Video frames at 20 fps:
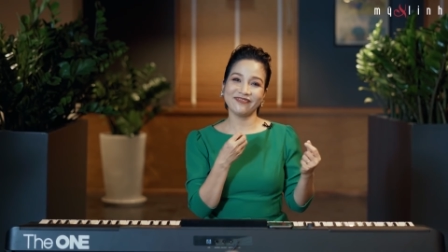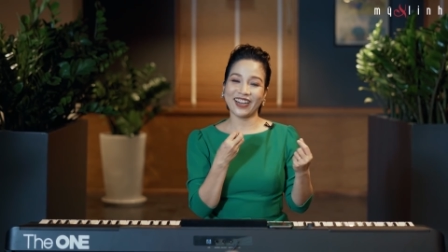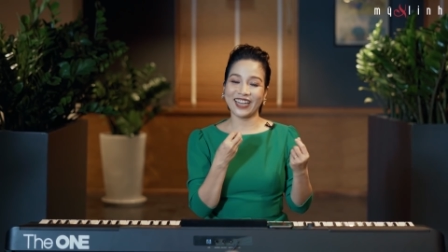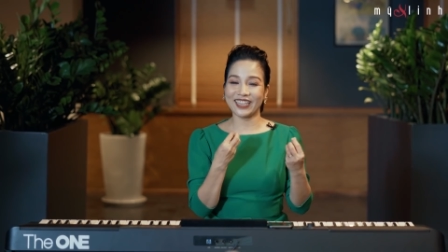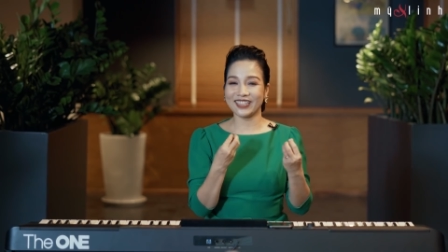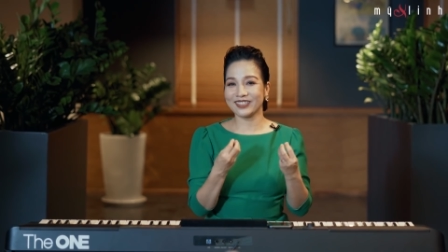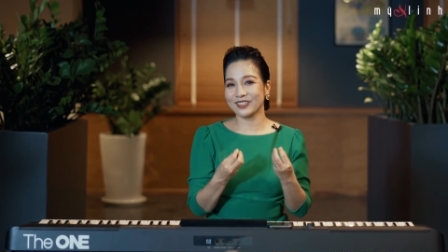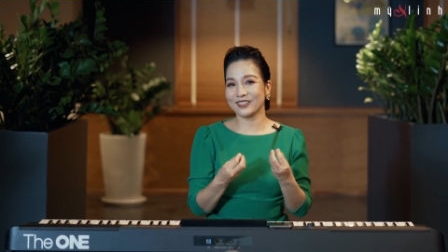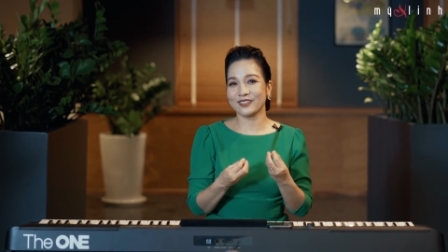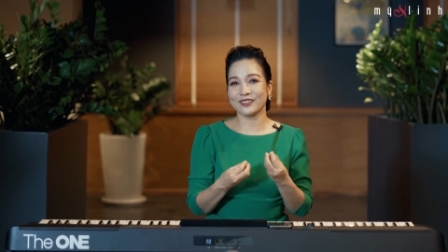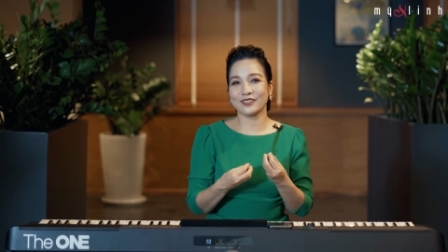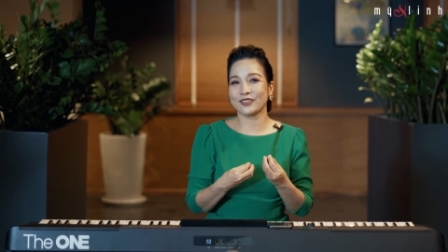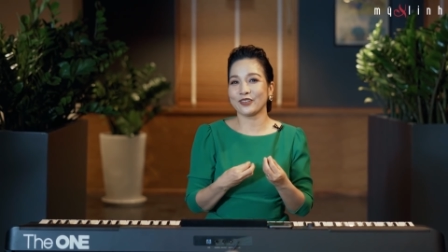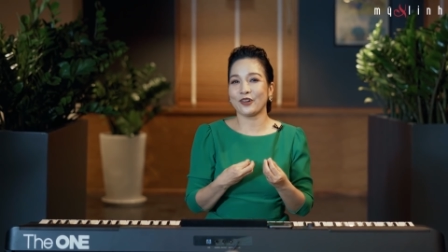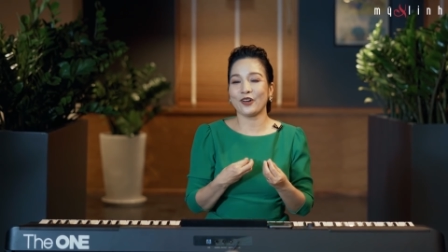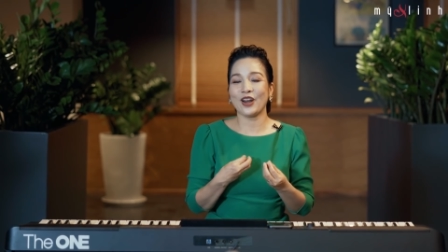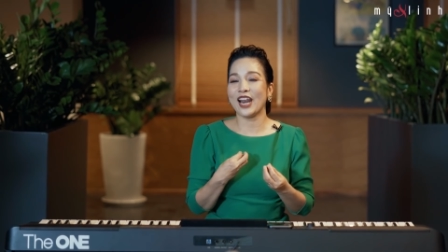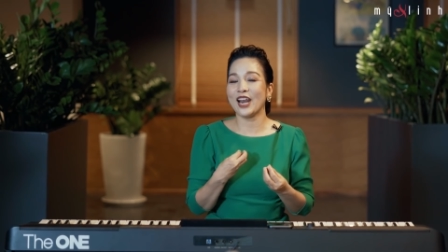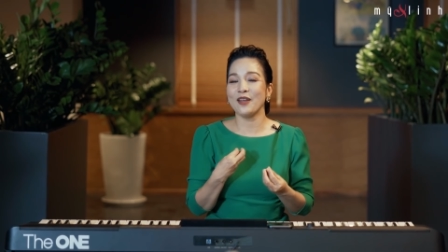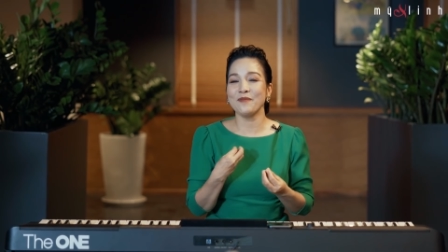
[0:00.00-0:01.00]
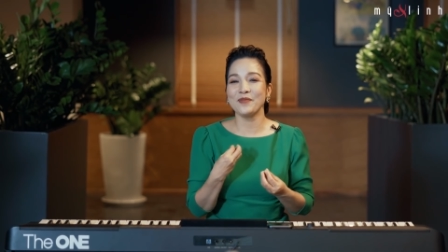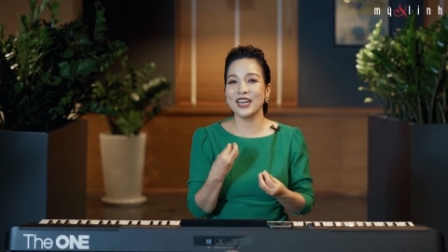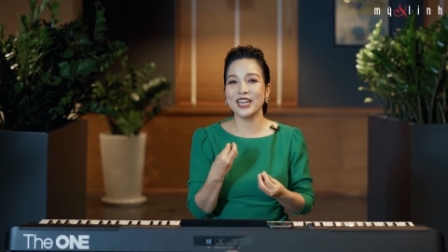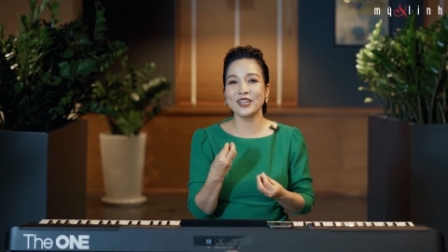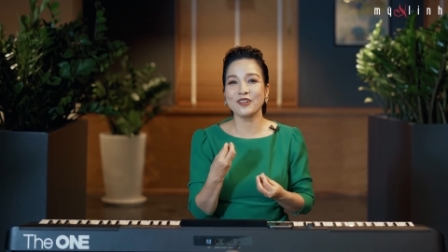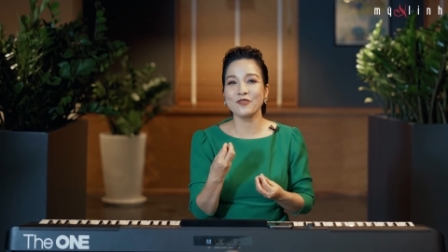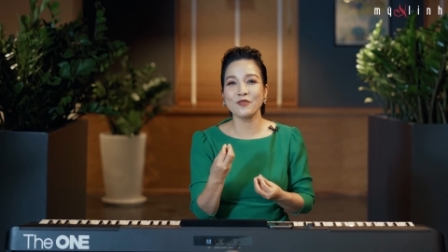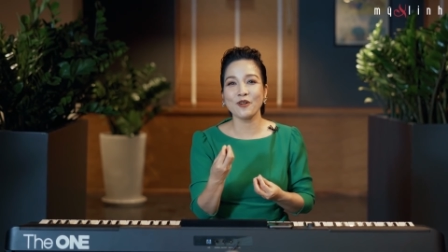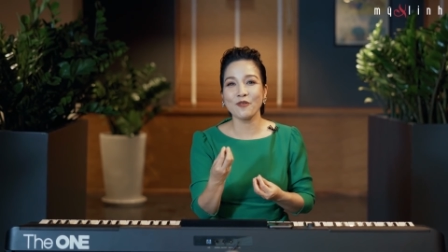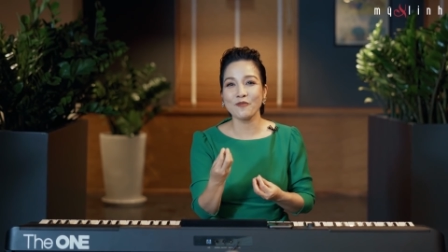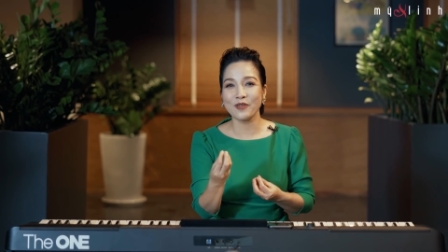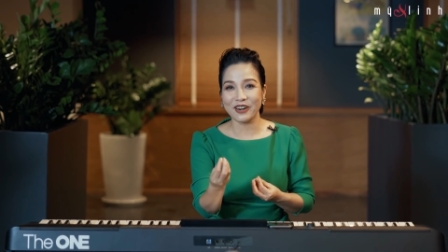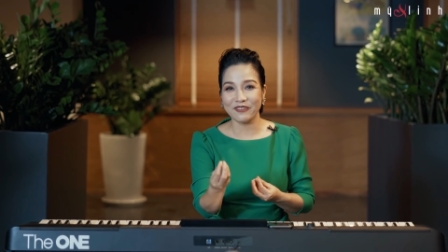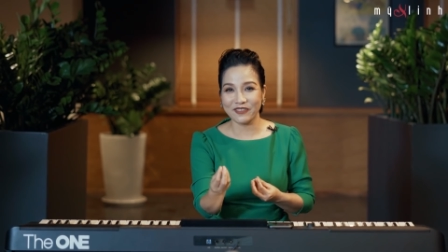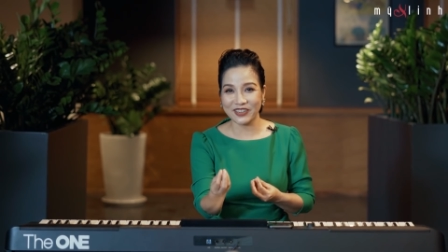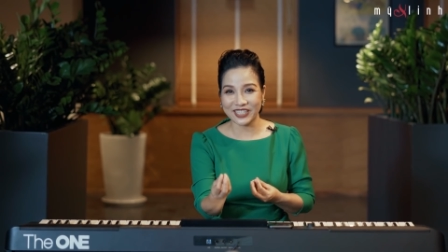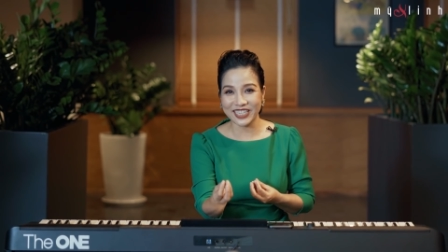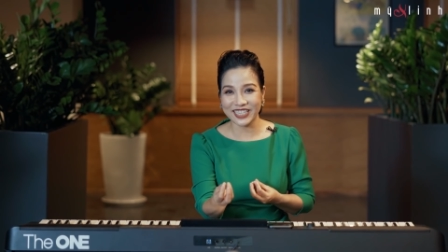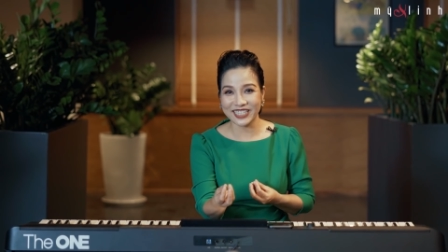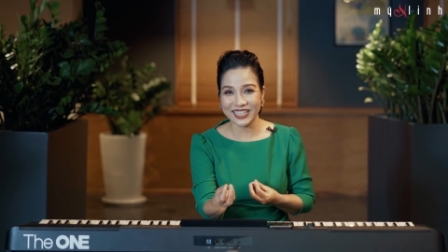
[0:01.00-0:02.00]
và có lẽ là mỹ linh cũng không
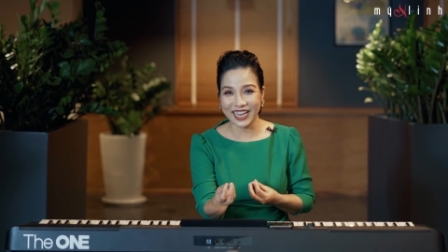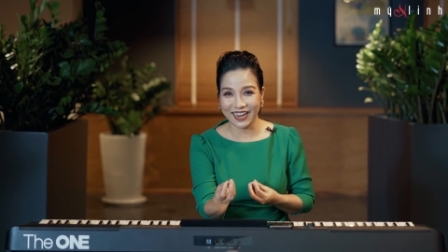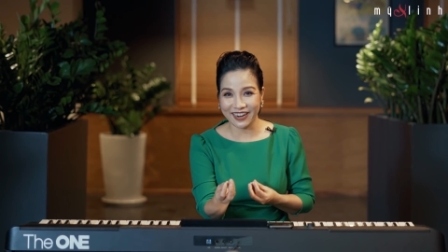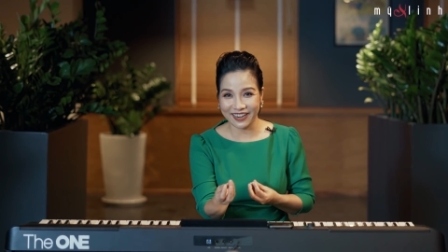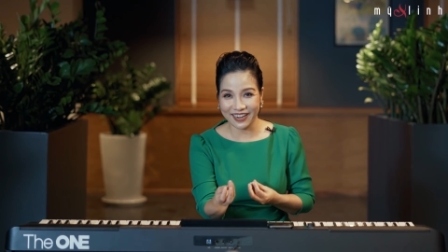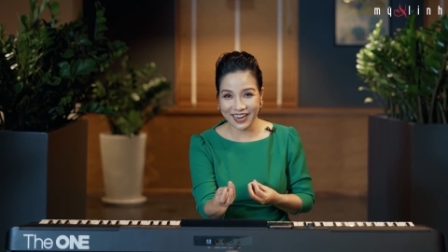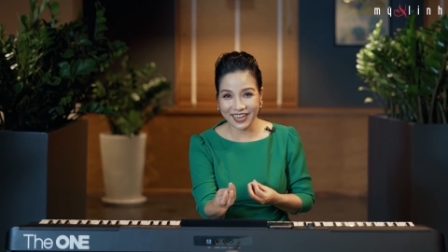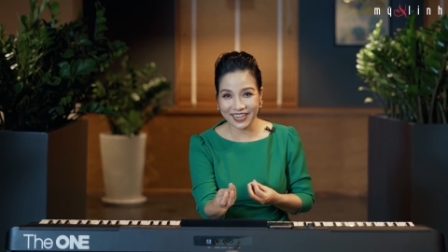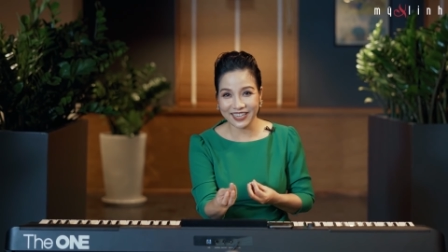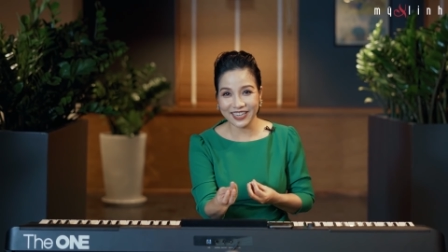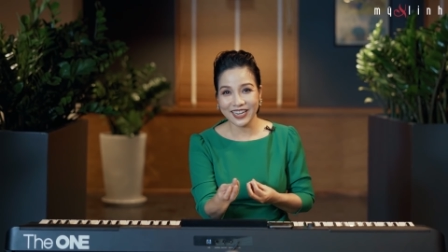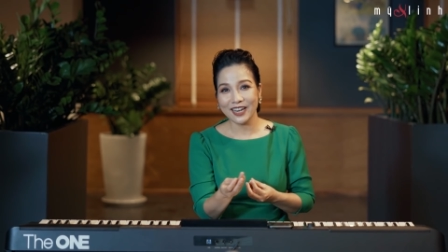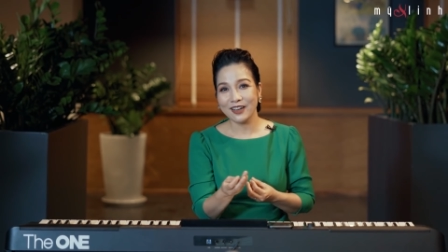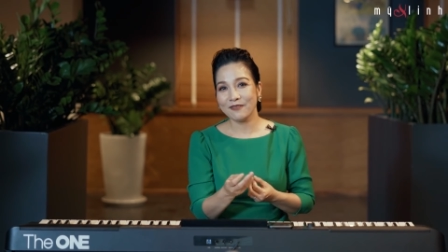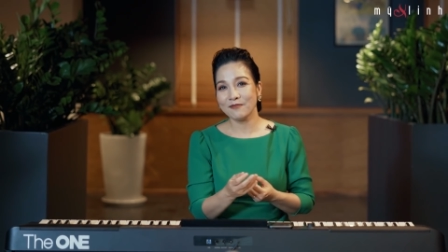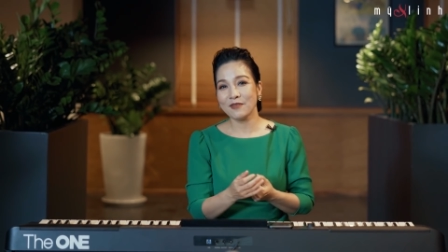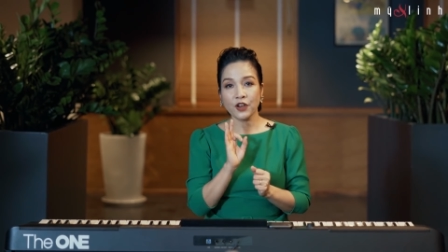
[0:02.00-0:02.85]
cần phải chia sẻ ở đây